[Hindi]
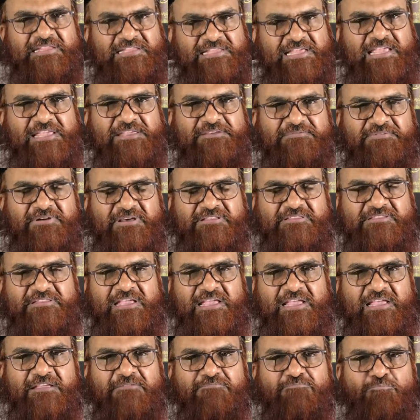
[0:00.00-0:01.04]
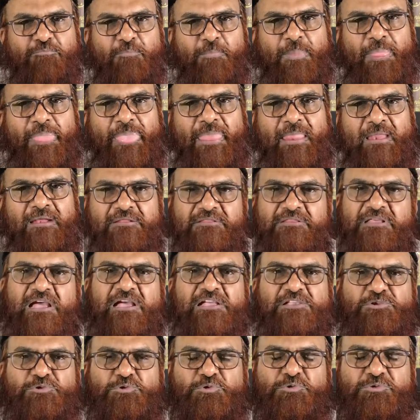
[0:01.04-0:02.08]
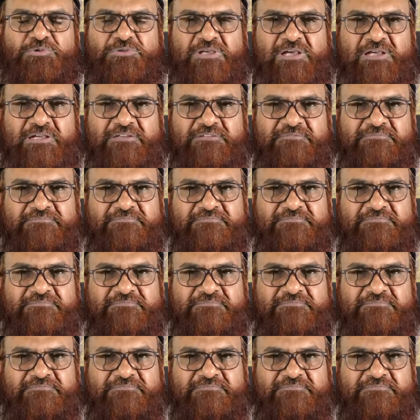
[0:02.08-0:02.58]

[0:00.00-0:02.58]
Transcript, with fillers: यही वक्त है तहजद का